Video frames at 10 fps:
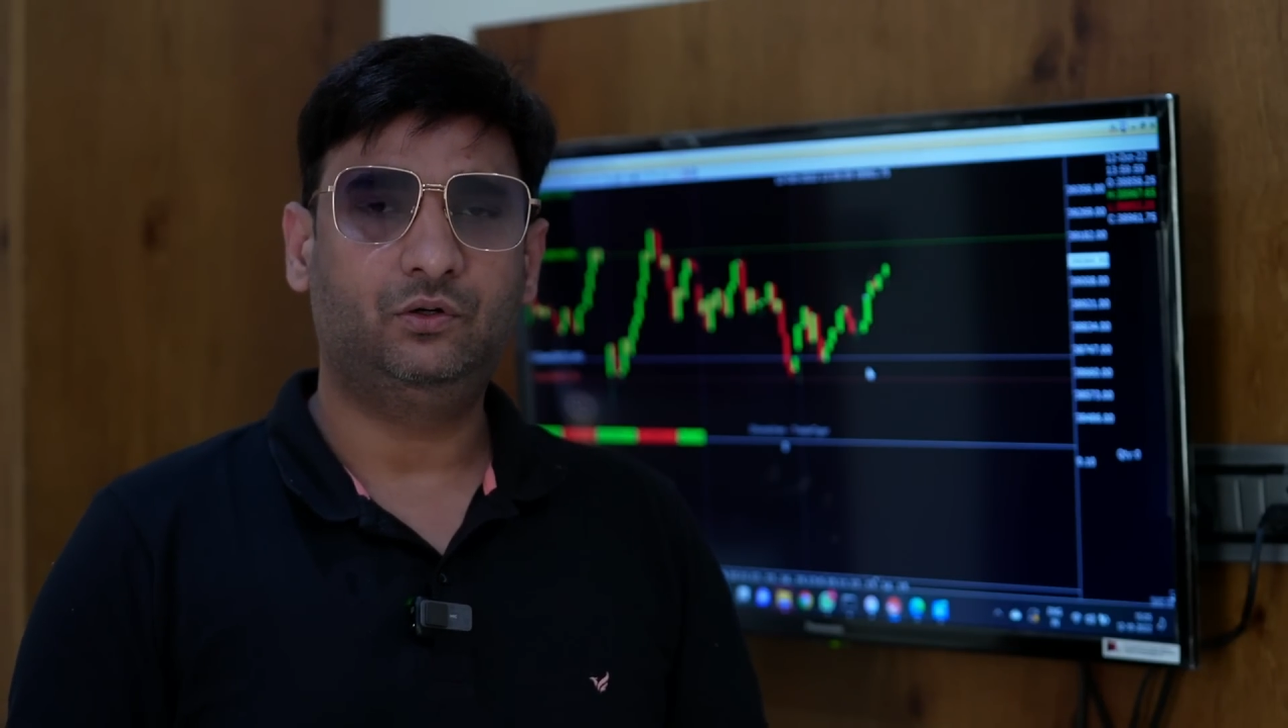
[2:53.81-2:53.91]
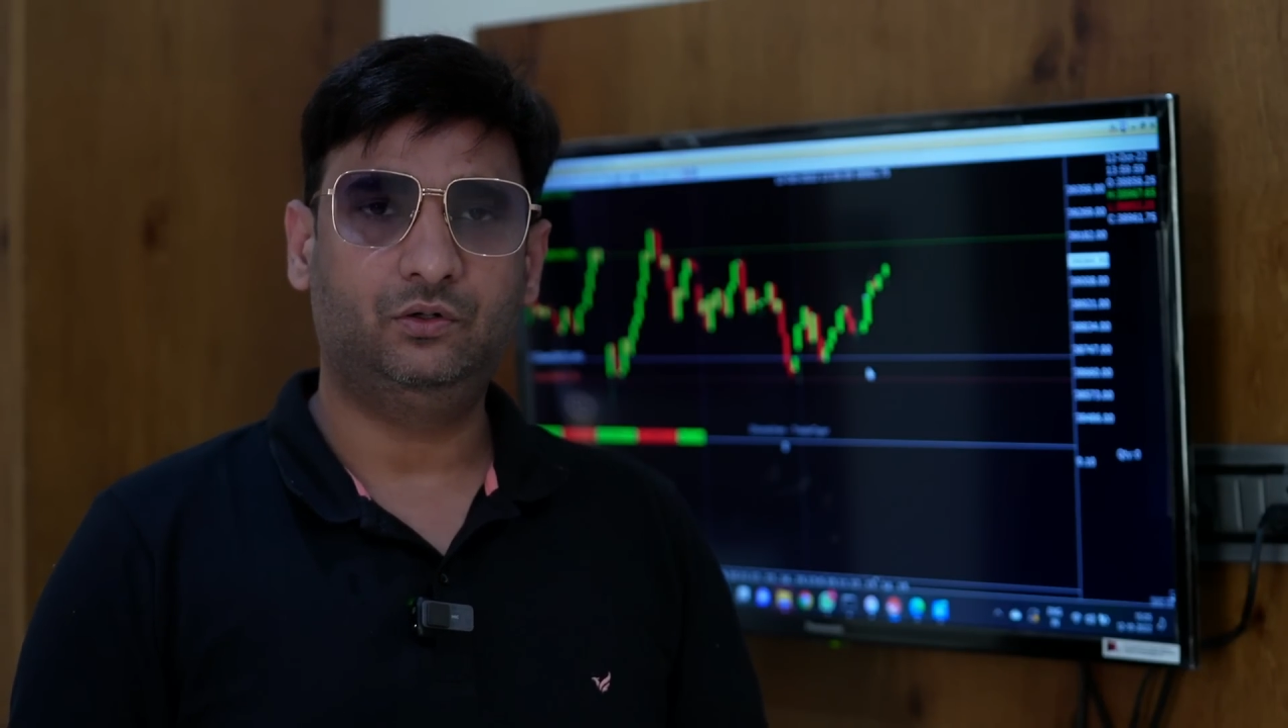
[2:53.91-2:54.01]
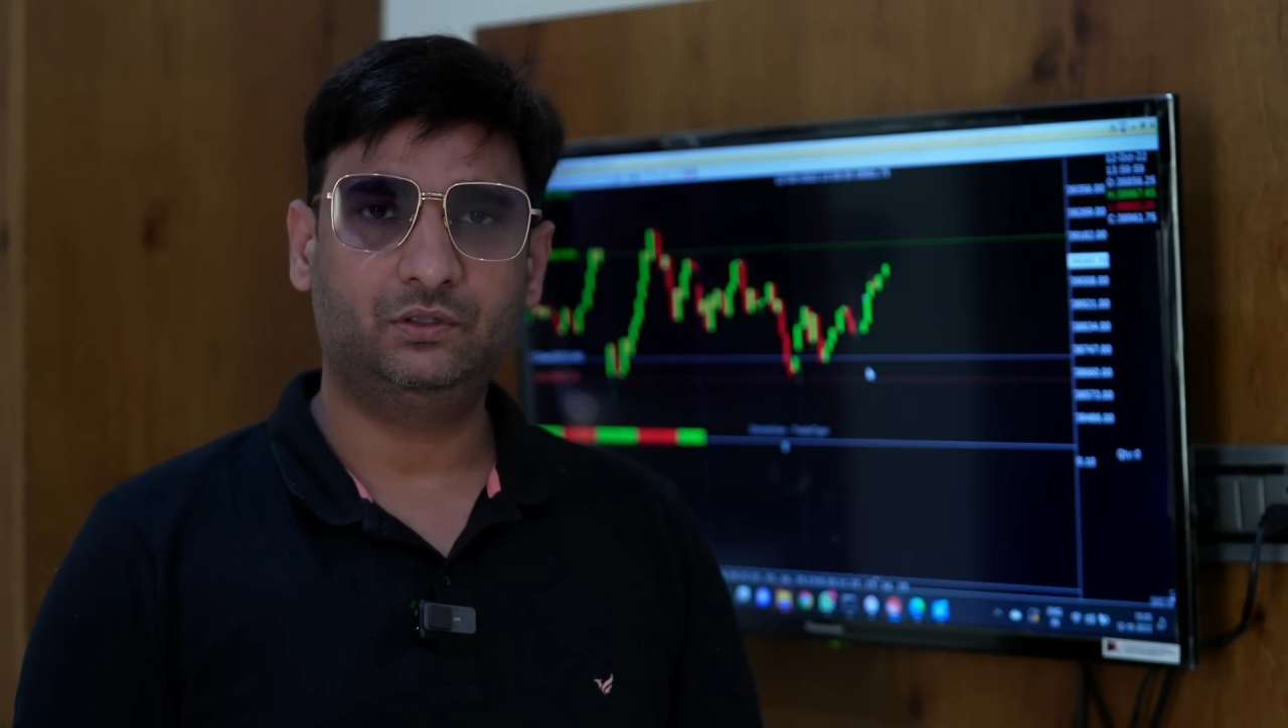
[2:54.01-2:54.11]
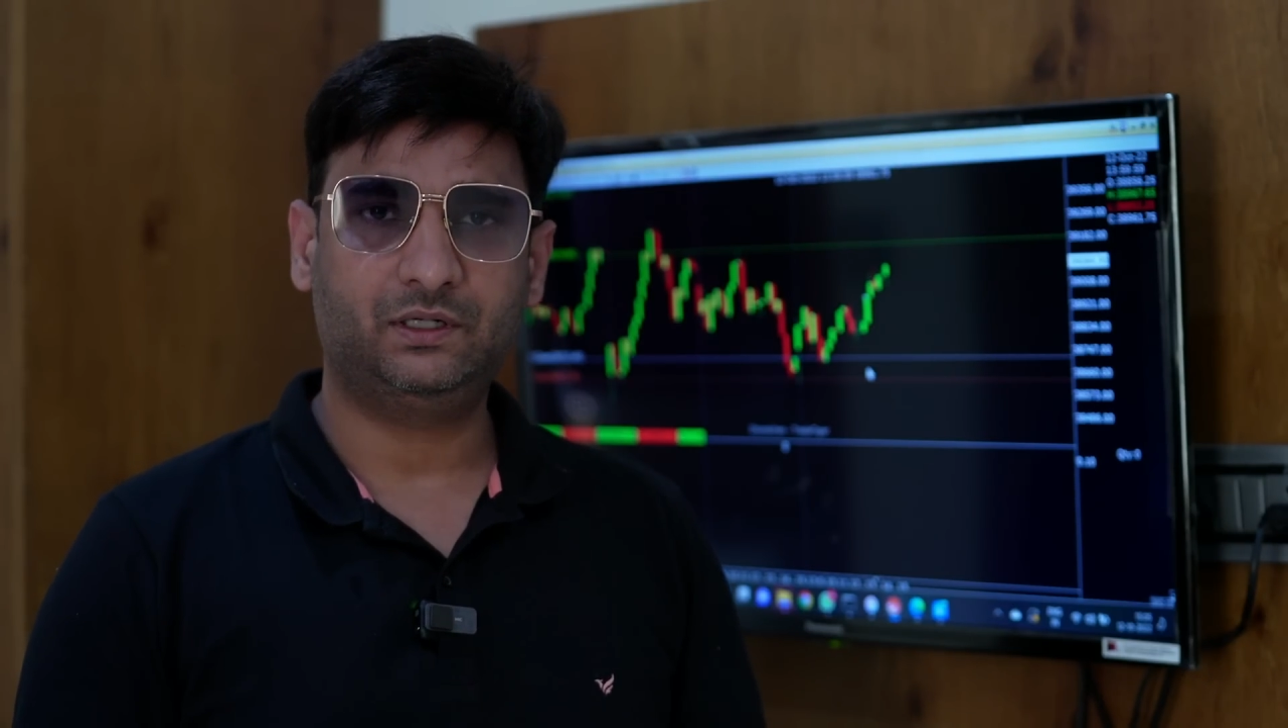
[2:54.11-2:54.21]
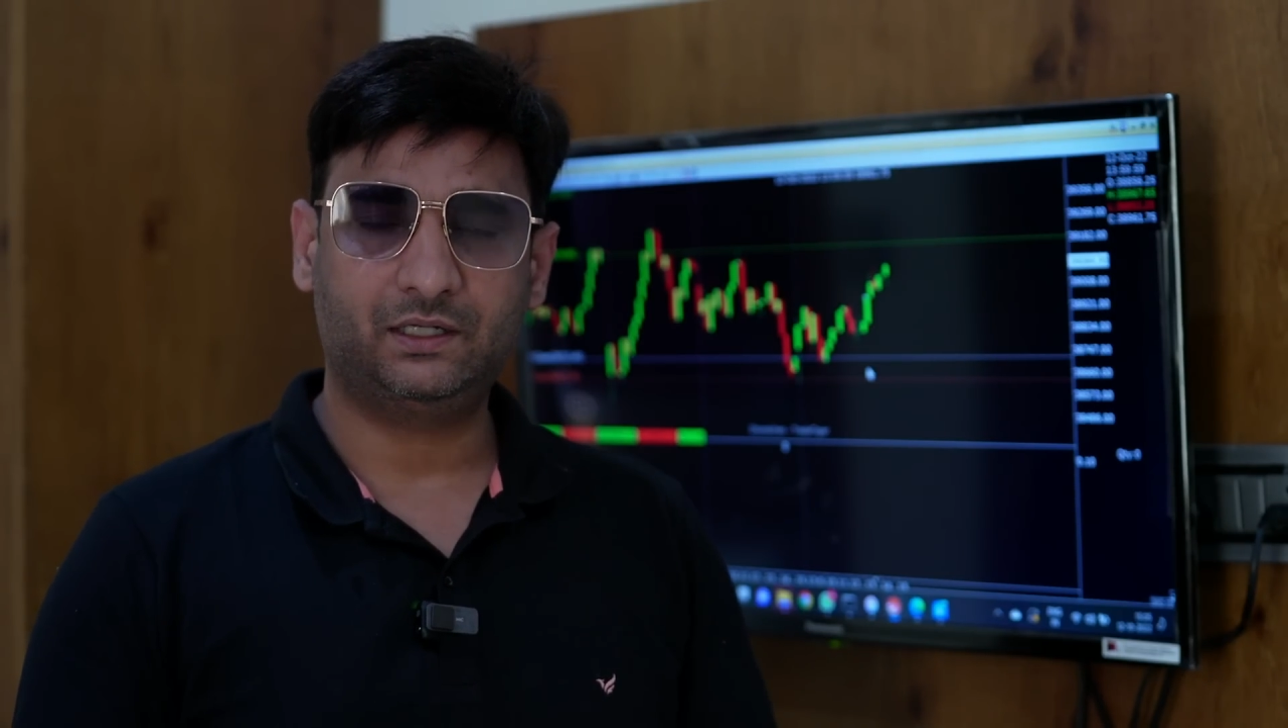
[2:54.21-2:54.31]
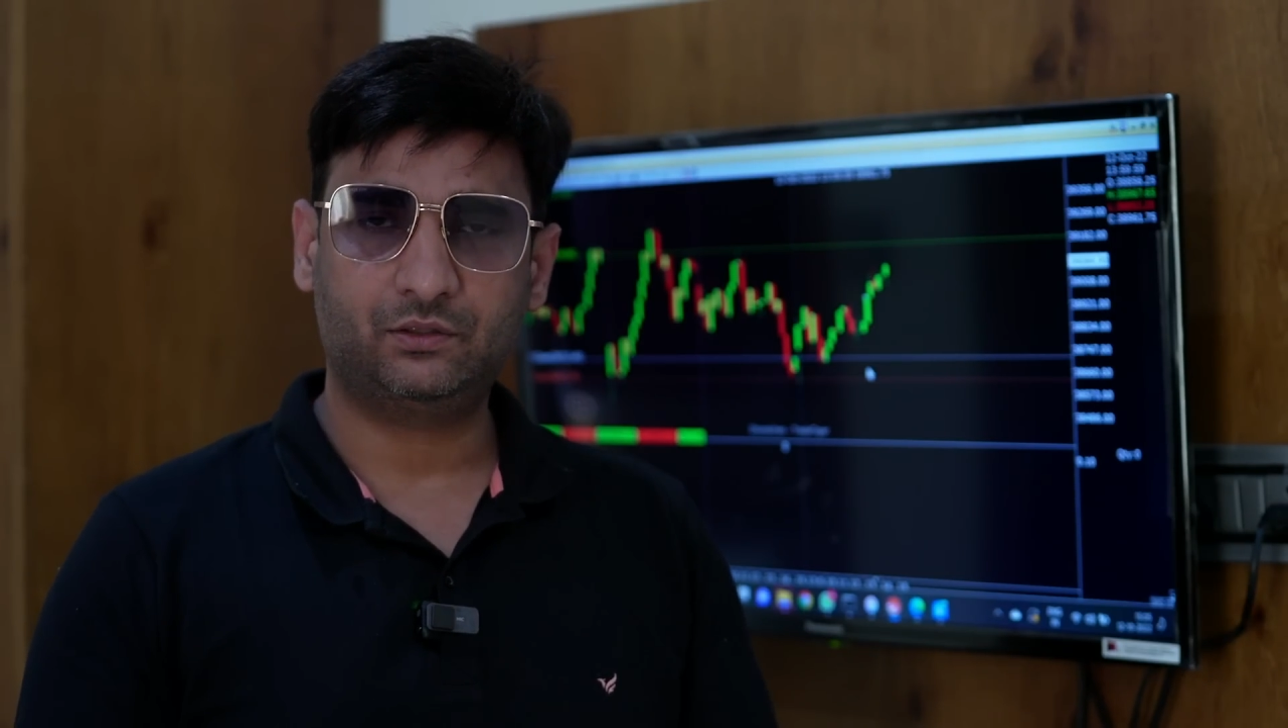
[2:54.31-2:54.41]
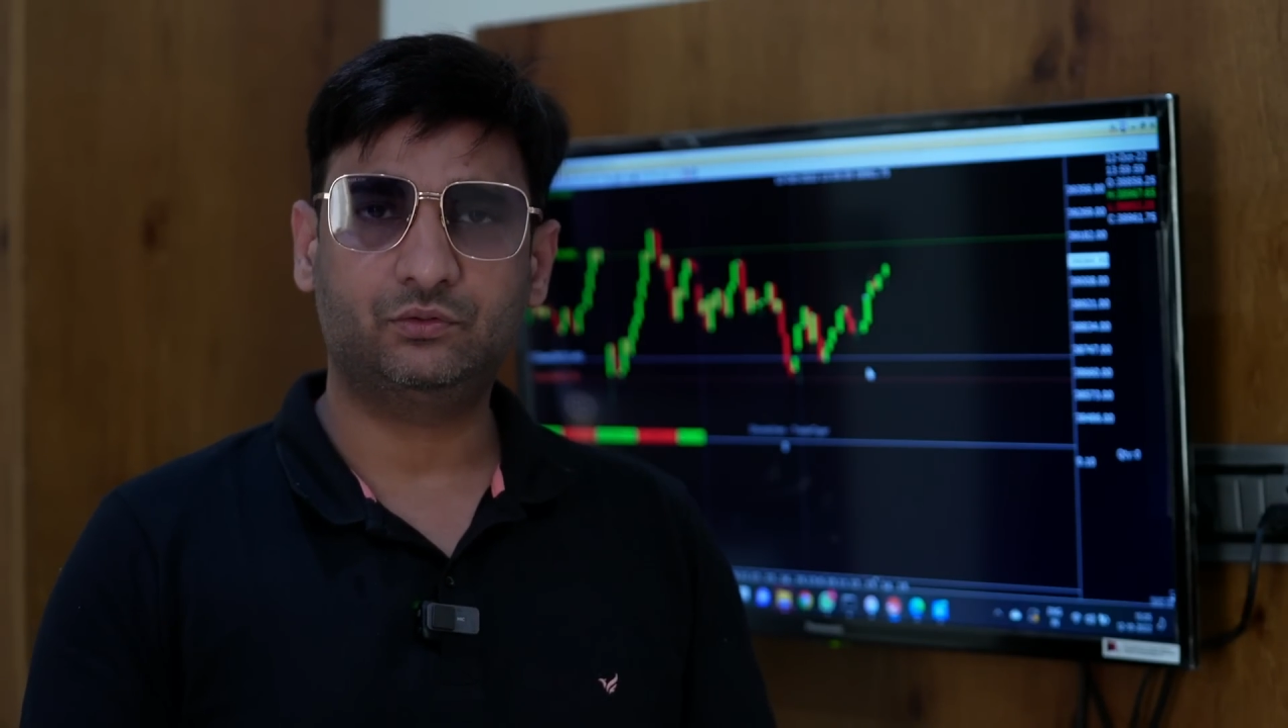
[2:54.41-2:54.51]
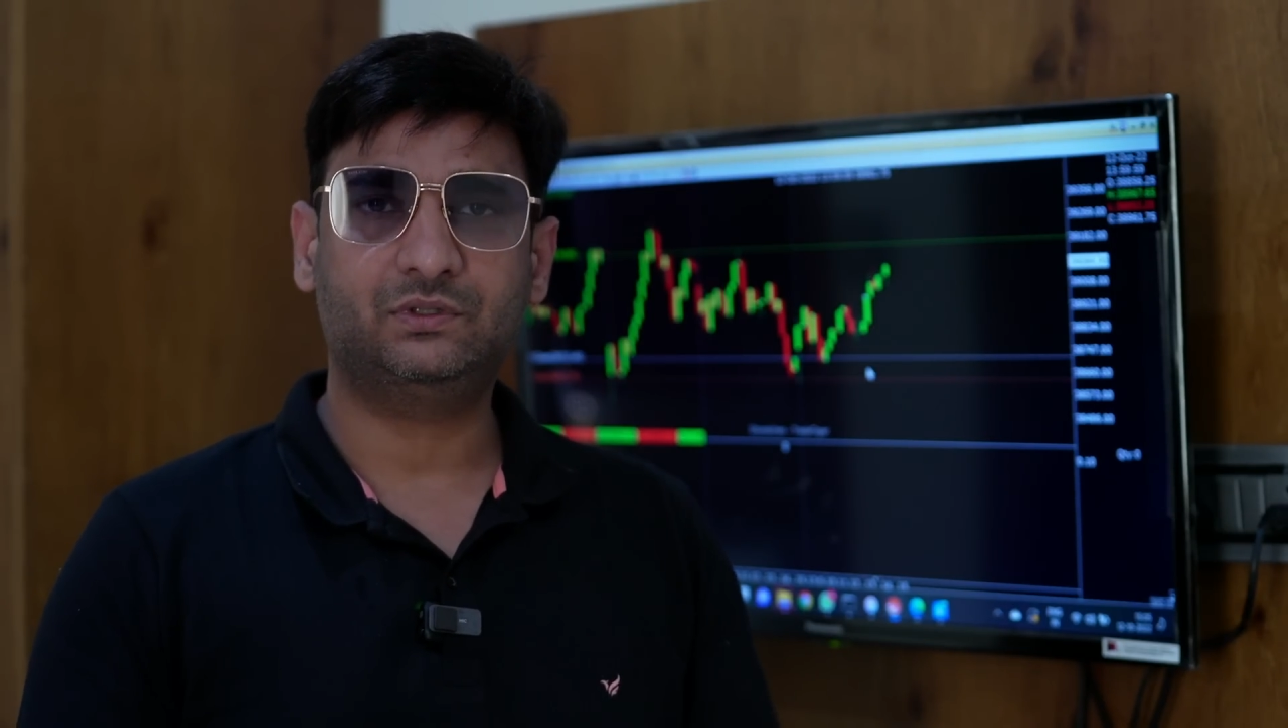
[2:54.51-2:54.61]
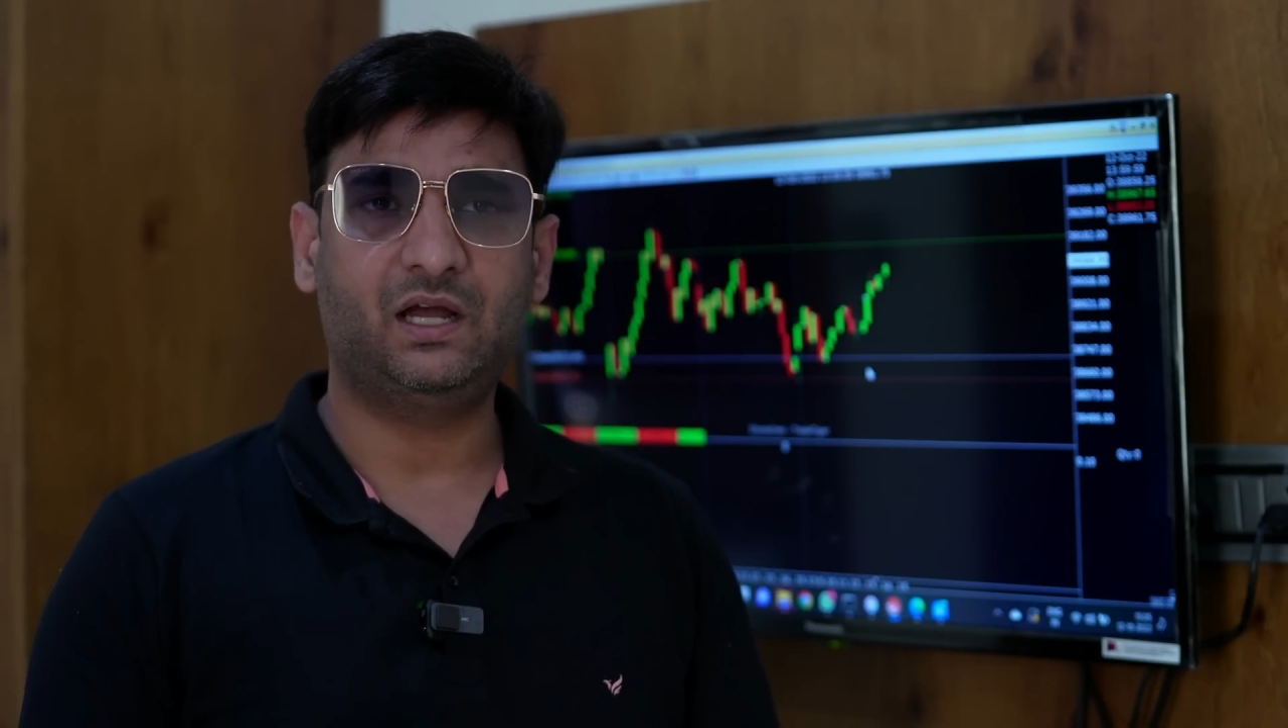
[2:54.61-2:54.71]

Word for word: और अगर कुछ